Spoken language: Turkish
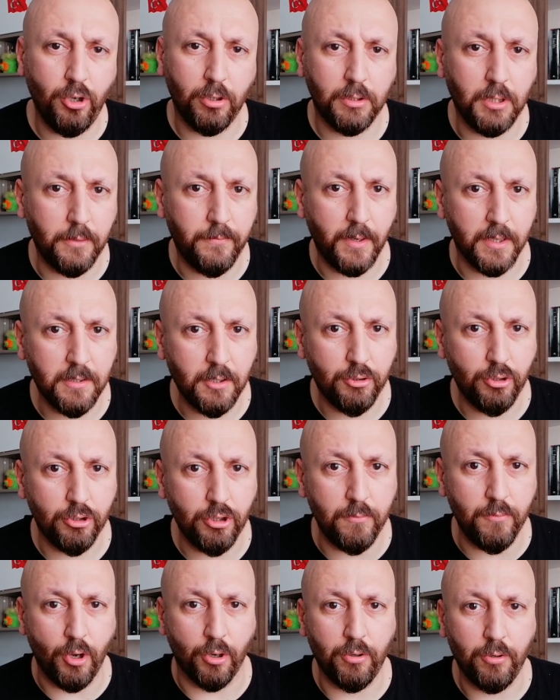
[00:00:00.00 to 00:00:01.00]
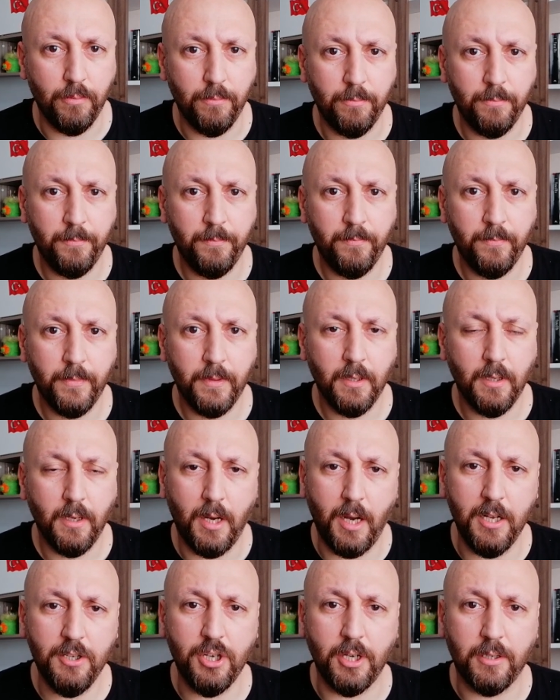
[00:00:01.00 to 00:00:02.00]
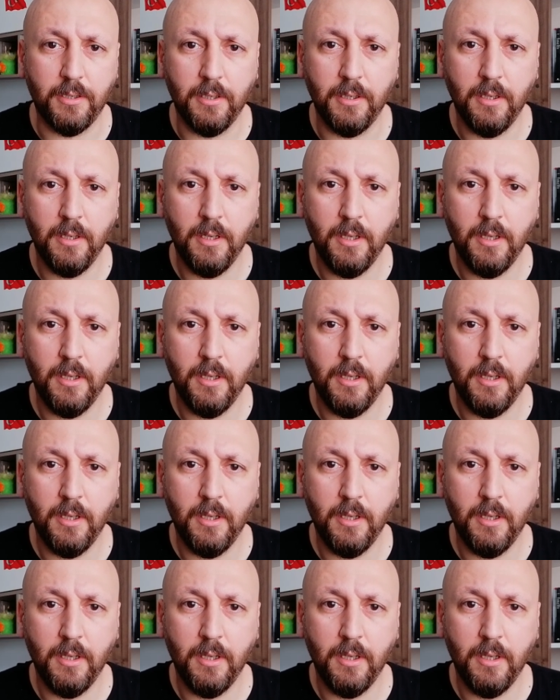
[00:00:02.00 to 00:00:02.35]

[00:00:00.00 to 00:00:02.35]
çok da fazla sözüm yok. Ancak